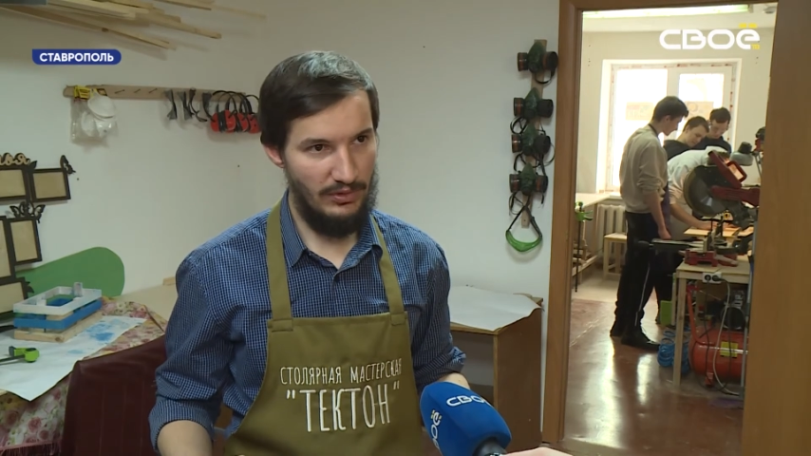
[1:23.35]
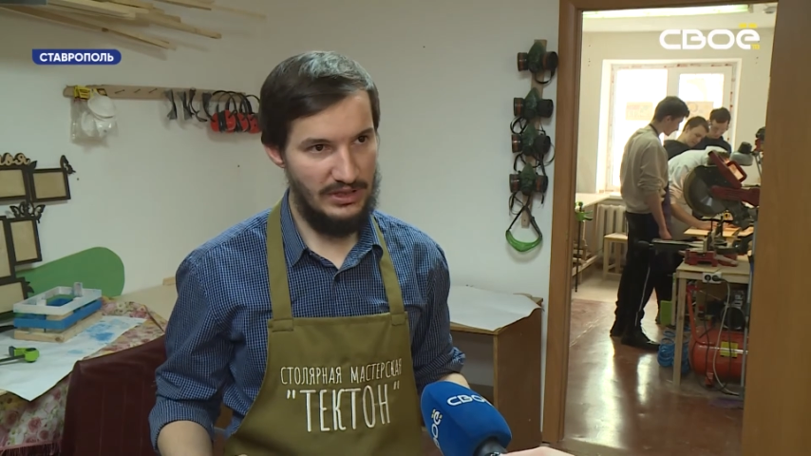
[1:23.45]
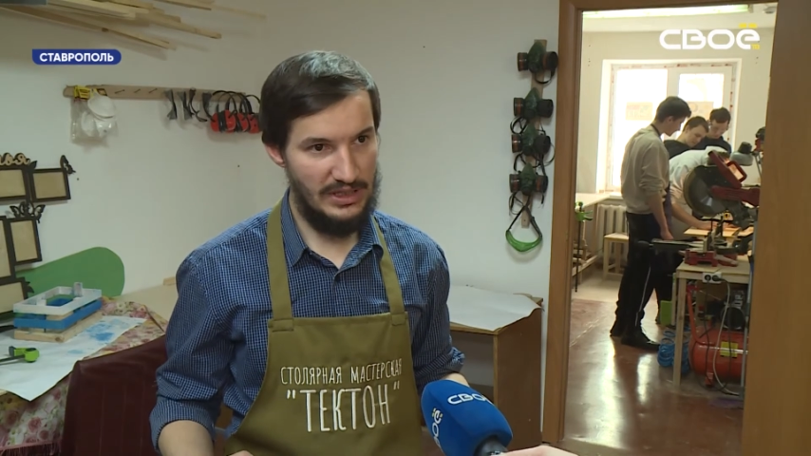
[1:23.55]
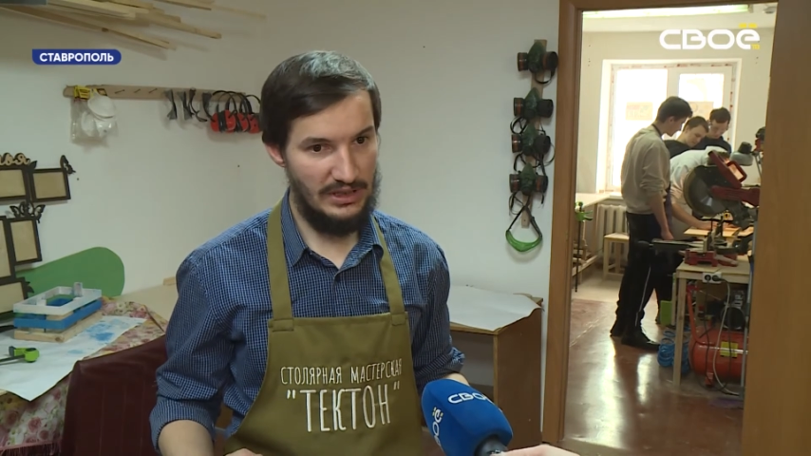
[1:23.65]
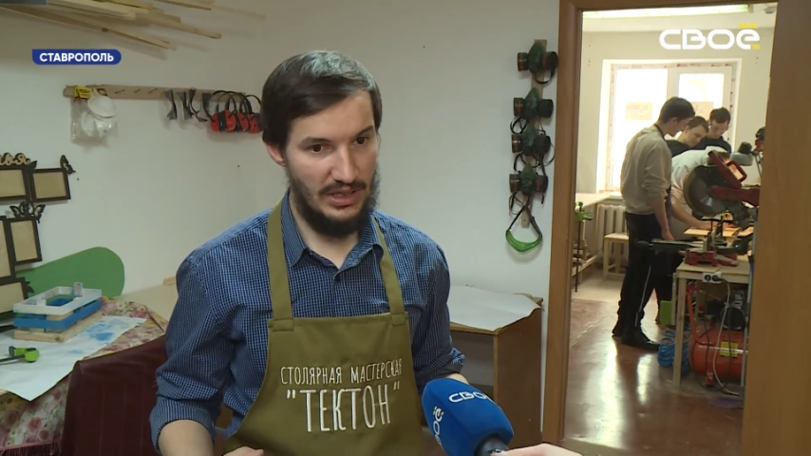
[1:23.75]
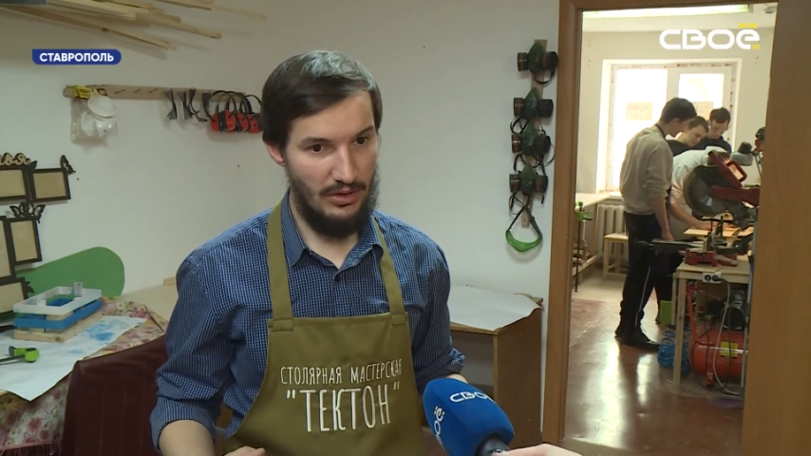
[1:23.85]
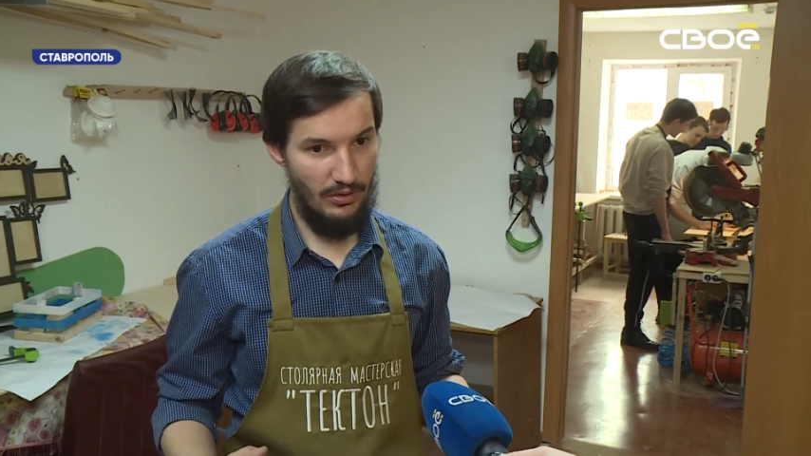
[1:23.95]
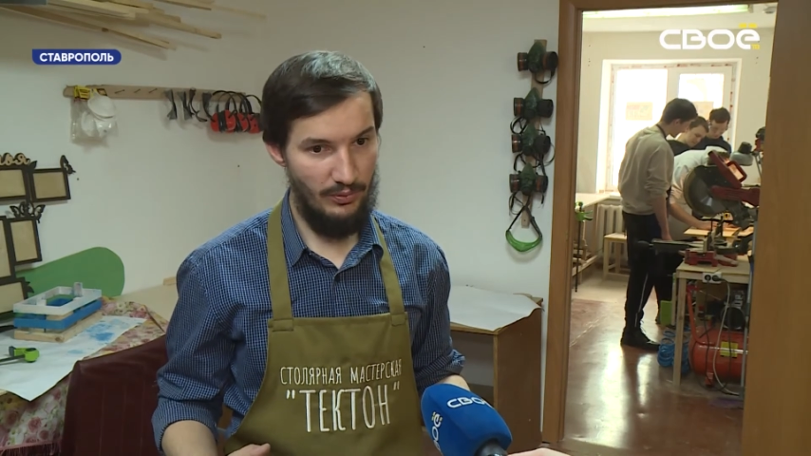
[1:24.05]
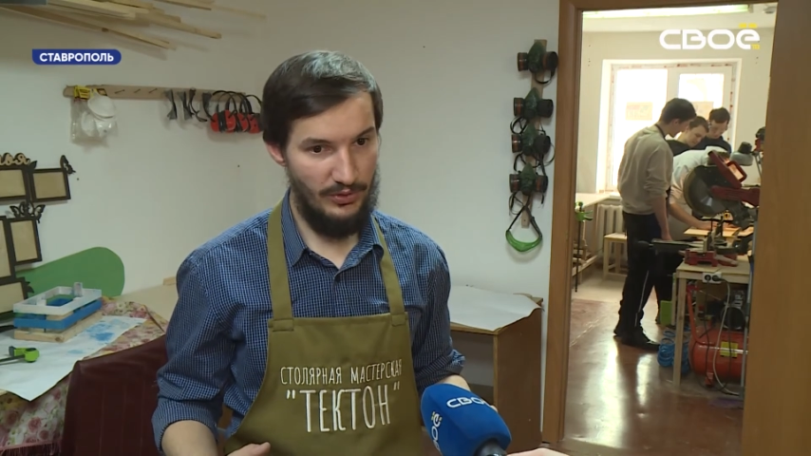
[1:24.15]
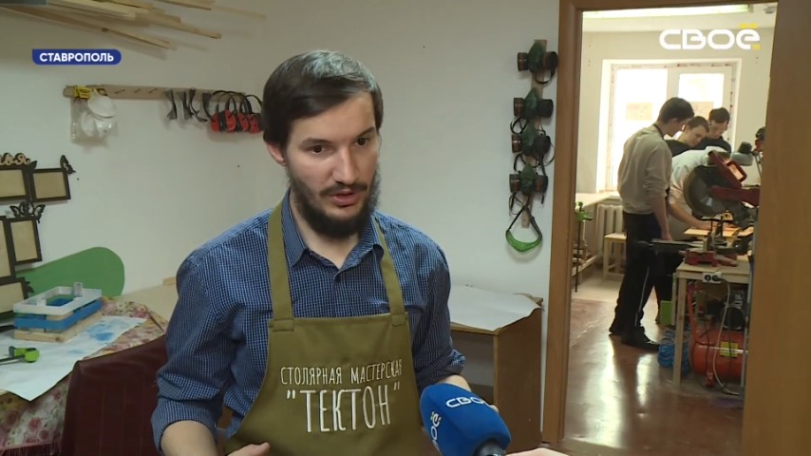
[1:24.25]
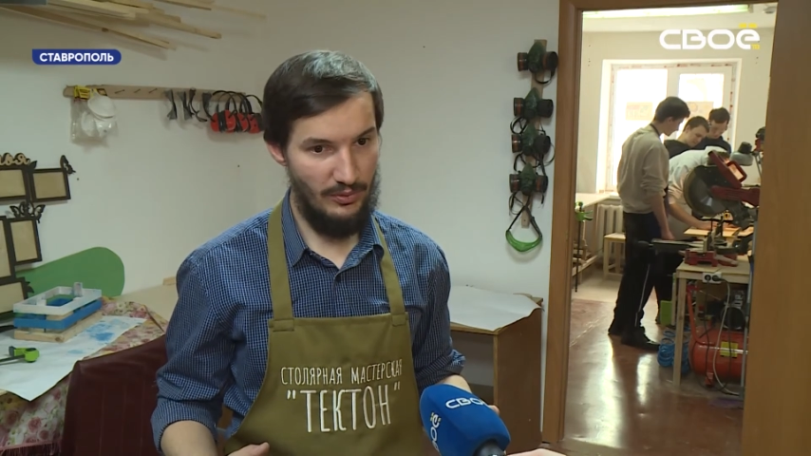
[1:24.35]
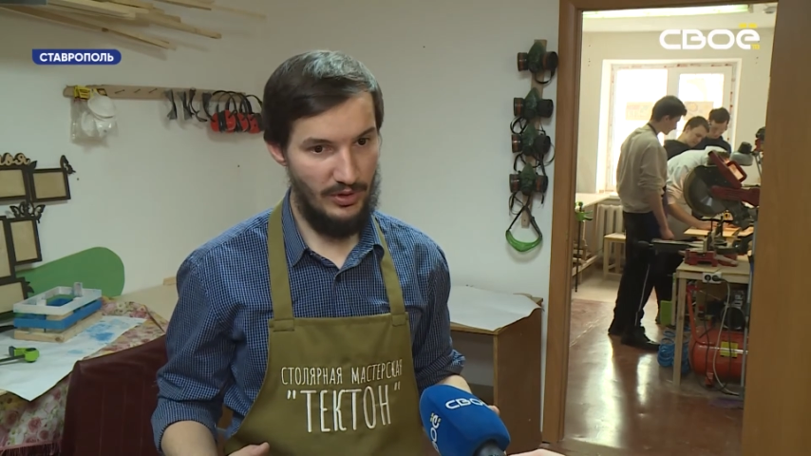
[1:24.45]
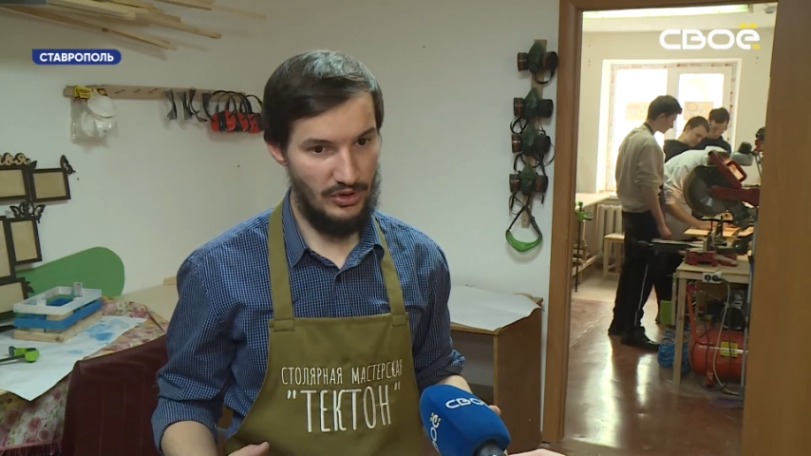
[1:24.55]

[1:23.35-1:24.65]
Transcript: И когда он понимает,